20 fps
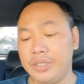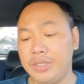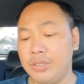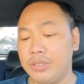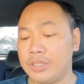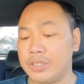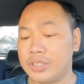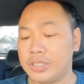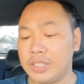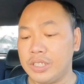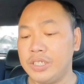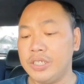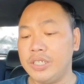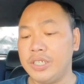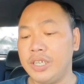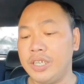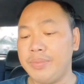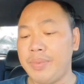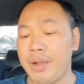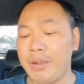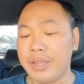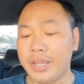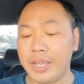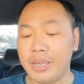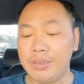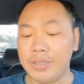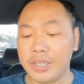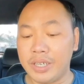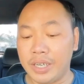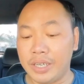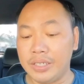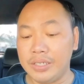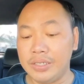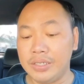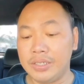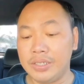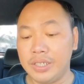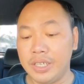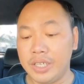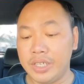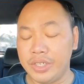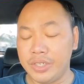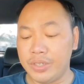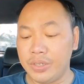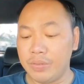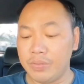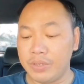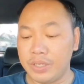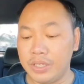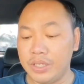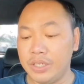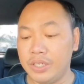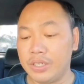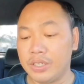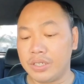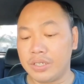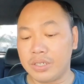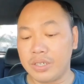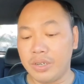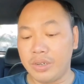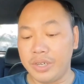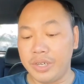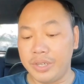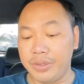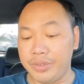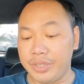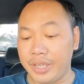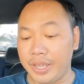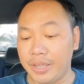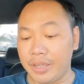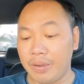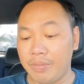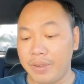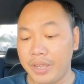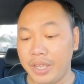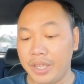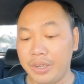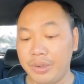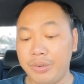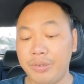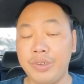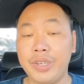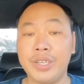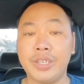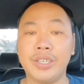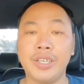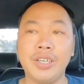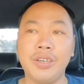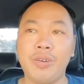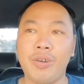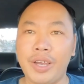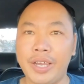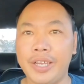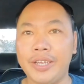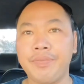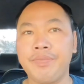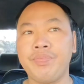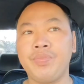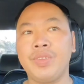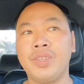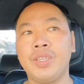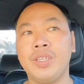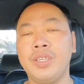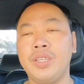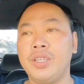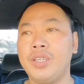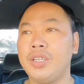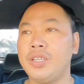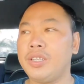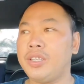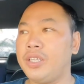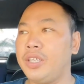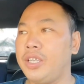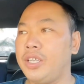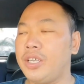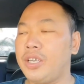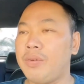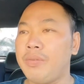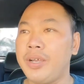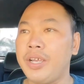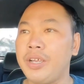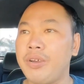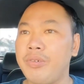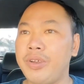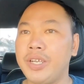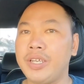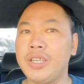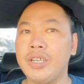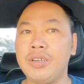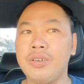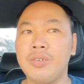luật sư gửi báo cáo khẩn lên Trung ương đội điều tra công an huyện Đức Hòa thì công an huyện Đức